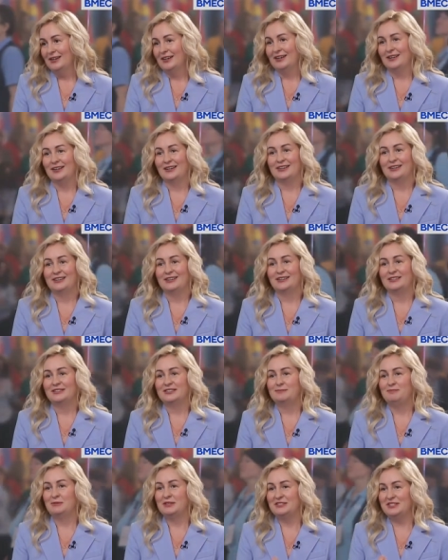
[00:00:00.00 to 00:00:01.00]
Э,
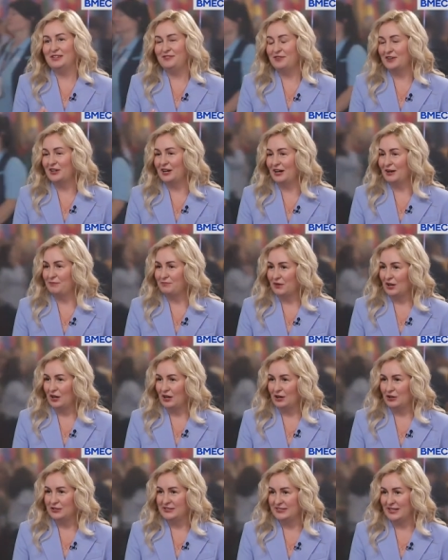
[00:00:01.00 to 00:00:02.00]
специфика
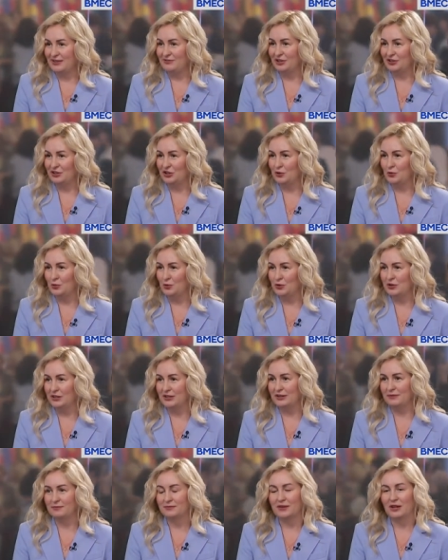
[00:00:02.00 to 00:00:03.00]
северной
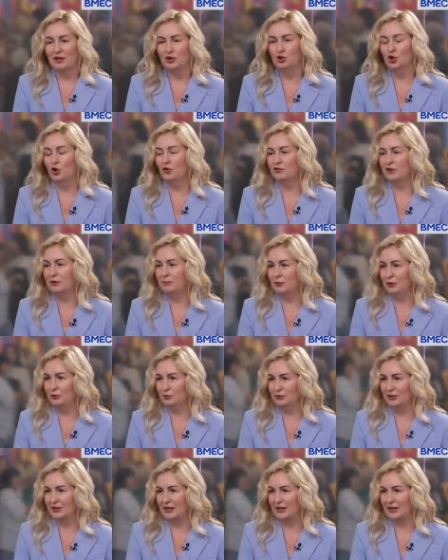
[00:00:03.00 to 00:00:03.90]
кухни, новые блюда,